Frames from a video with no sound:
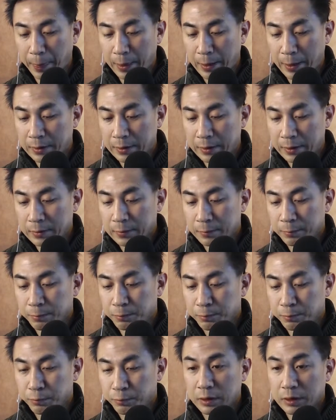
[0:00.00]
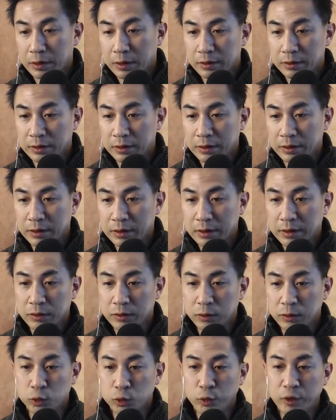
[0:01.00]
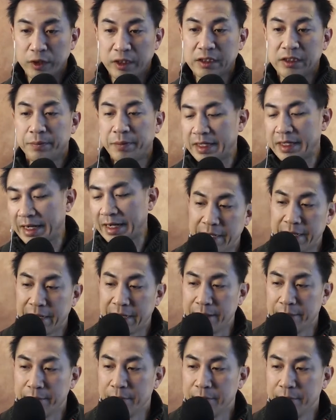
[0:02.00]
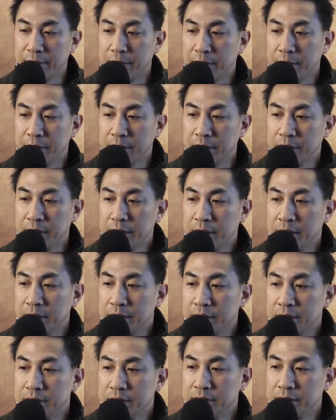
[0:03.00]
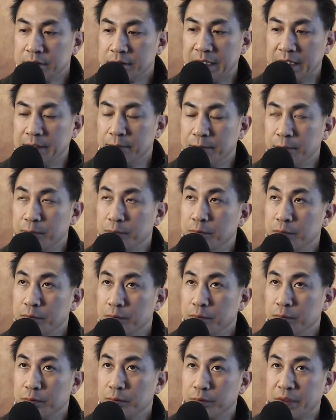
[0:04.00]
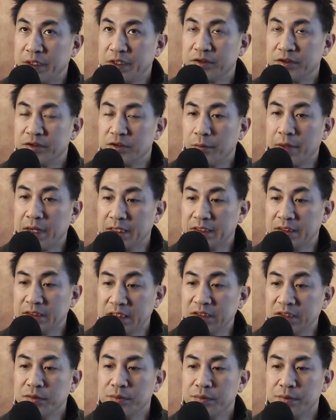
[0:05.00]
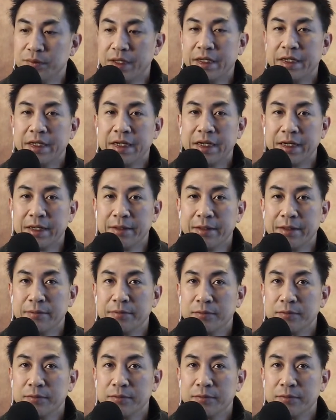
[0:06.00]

ตัวนี้จะเป็นธนาคารออนไลน์ตัวใหม่ที่จะเริ่มจะเริ่มปี 2021 นะครับ 2021